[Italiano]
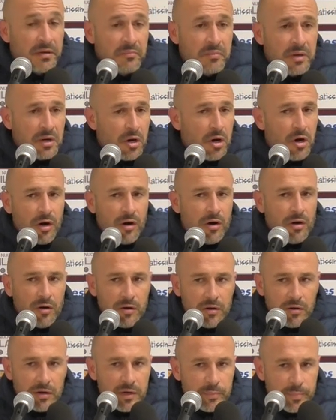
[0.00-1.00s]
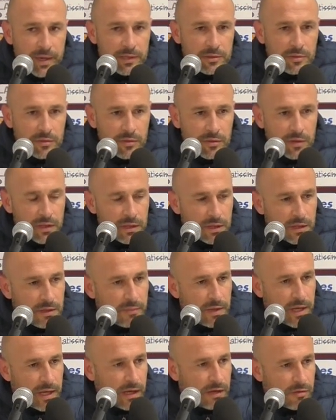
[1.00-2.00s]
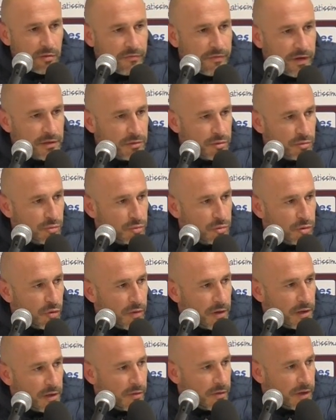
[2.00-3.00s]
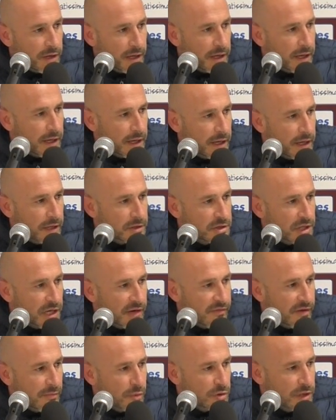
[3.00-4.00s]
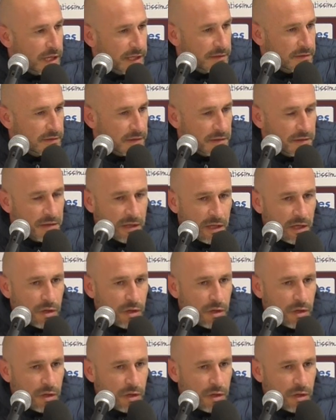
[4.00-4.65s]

però ripeto, i miei hanno fatto tutto quello che ci eravamo detti,